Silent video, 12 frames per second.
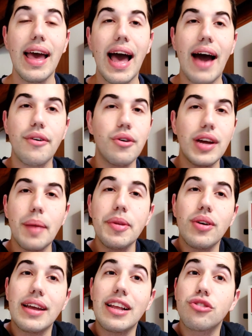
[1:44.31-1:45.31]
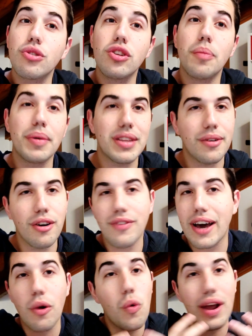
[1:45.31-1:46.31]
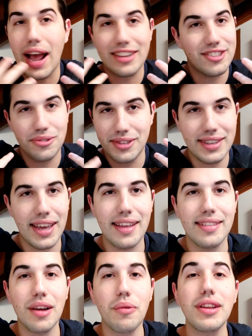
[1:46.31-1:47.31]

Avevano capito che da soli non potevano fare un cazzo di niente,